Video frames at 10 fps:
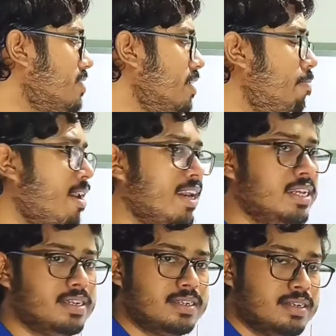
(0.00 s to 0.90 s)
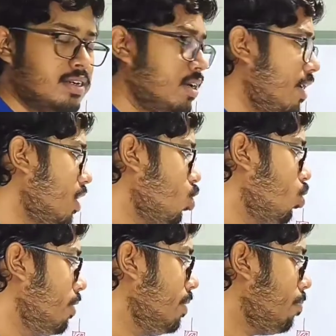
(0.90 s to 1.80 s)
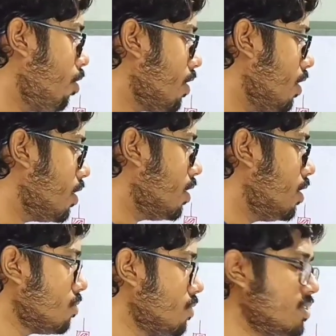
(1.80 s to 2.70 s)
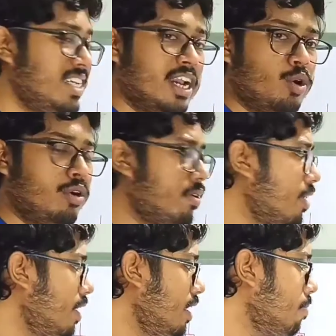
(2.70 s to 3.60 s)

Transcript: এক্সিট প্ল্যানিং এটা খুবই ইম্পর্টেন্ট যে কোনো ট্রেন্ডি